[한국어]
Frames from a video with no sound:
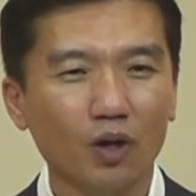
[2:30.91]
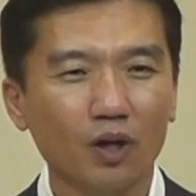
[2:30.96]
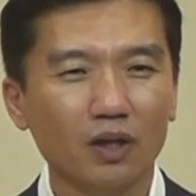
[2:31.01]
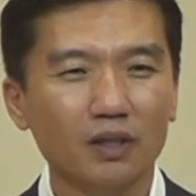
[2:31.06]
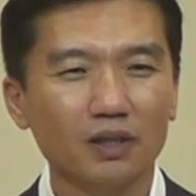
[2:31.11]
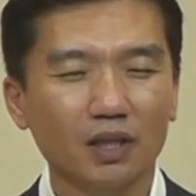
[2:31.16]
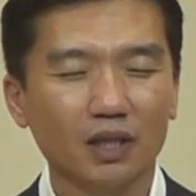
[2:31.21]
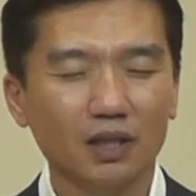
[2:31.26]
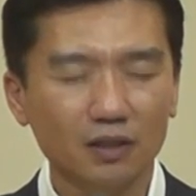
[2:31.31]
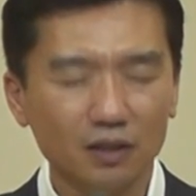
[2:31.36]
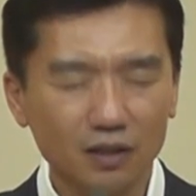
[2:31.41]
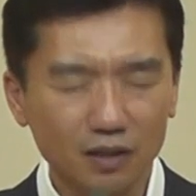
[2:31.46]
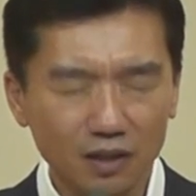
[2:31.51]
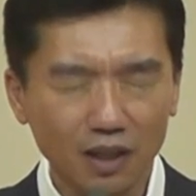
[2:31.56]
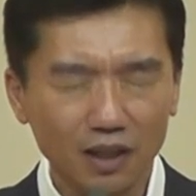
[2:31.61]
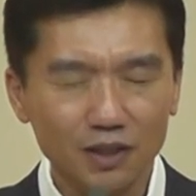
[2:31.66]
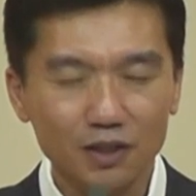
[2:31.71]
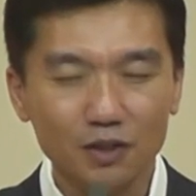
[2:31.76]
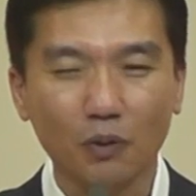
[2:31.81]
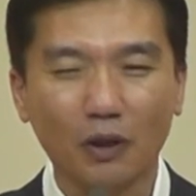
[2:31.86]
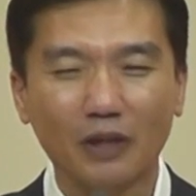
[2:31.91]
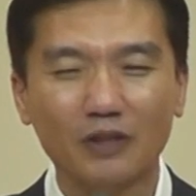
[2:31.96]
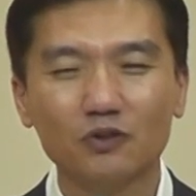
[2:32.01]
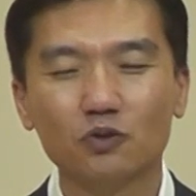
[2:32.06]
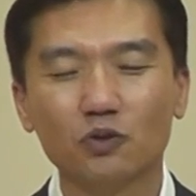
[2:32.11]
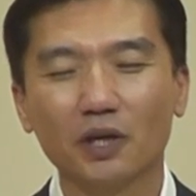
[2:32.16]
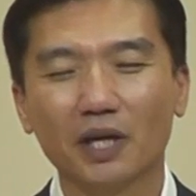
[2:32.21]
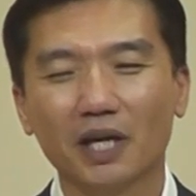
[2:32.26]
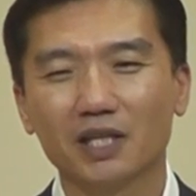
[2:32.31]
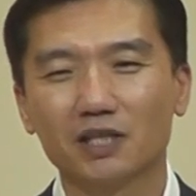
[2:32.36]
그냥 끝까지
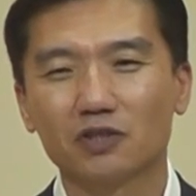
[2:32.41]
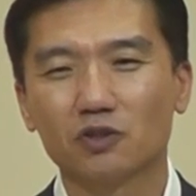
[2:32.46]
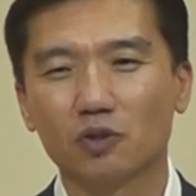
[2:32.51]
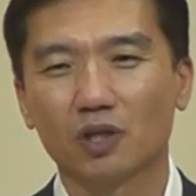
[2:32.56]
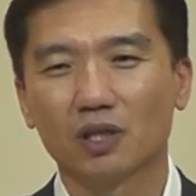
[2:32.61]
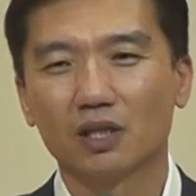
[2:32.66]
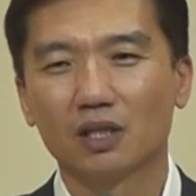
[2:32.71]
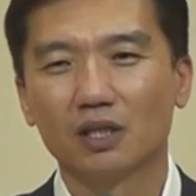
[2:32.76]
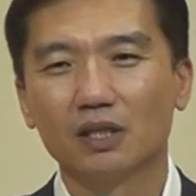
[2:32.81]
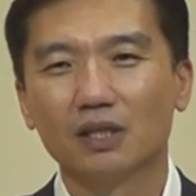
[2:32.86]
완주해야지